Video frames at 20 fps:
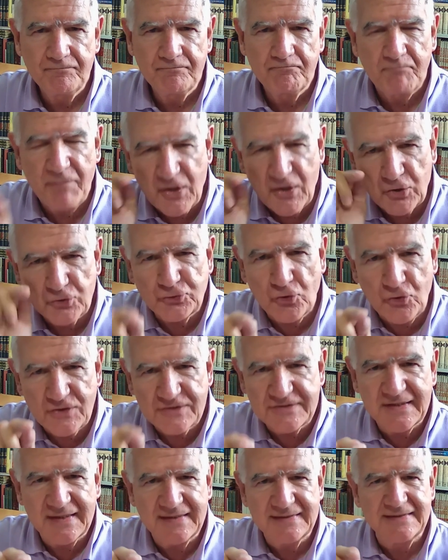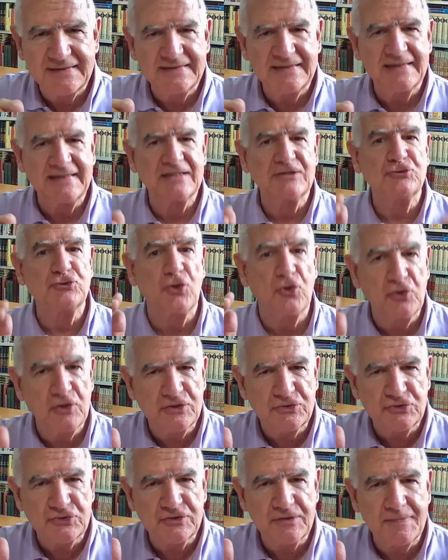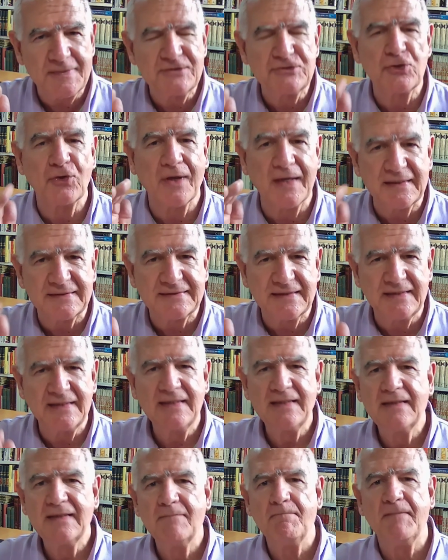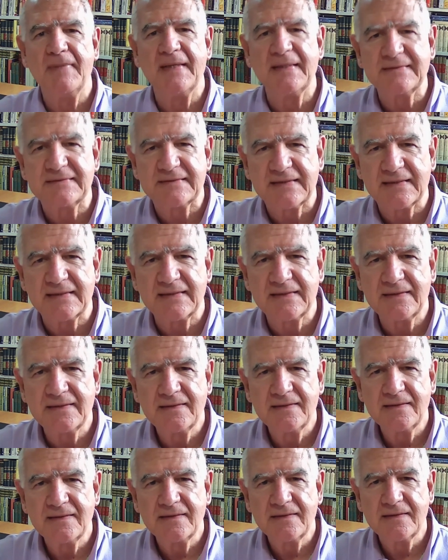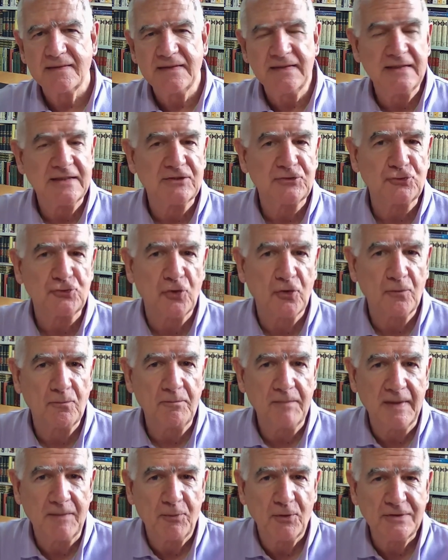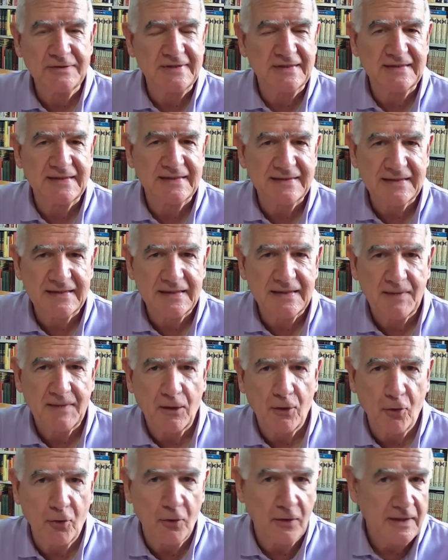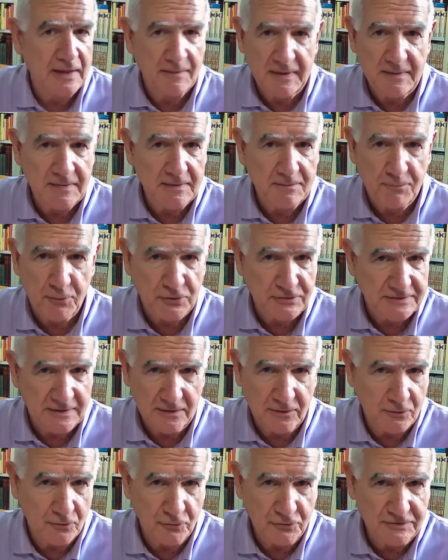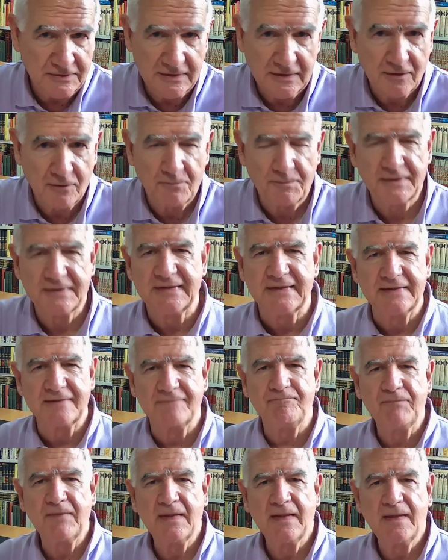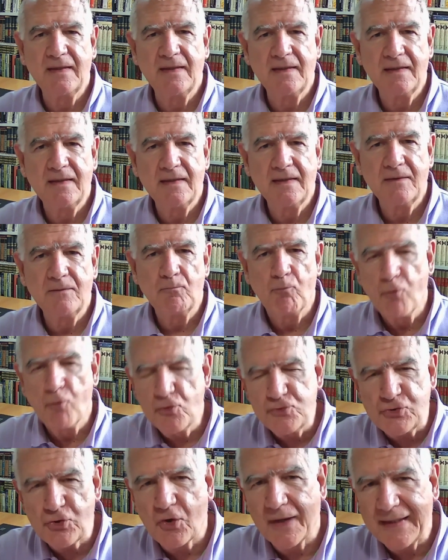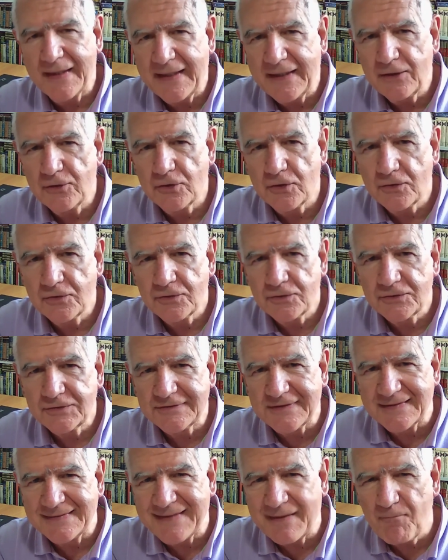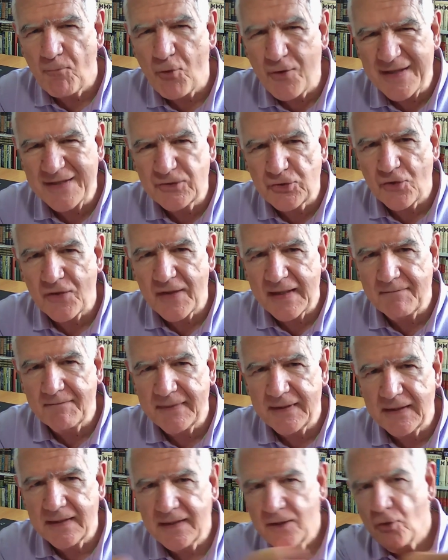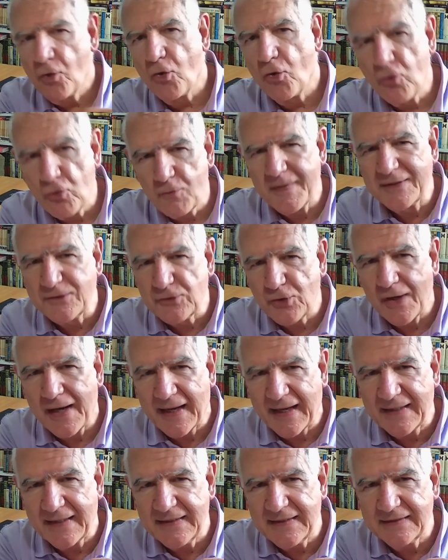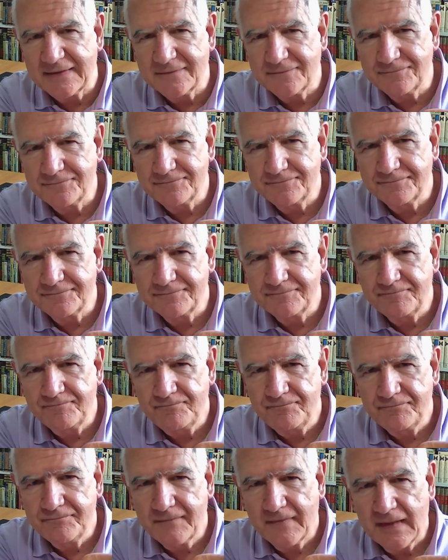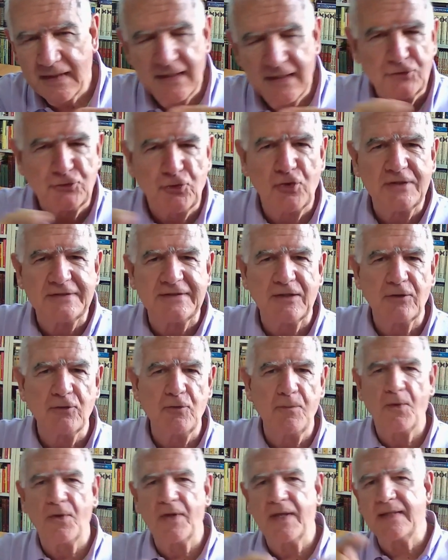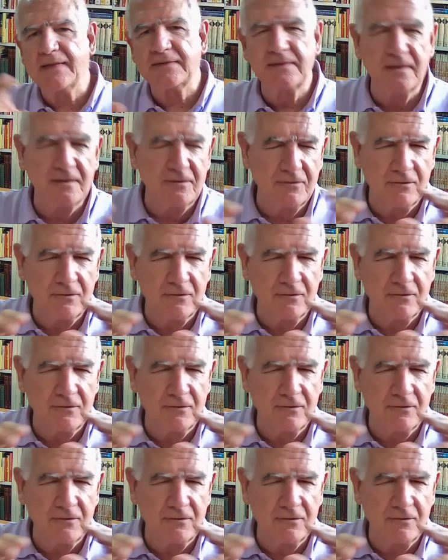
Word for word: pero toda esa gente tiene todos esos servicios gratis mientras, y esto me pueden tallar de demagogo y a mí me importa lo que ustedes comprenderán, muchos canarios se están muriendo de hambre o durmiendo en la calle. Y todo este grupo de gente,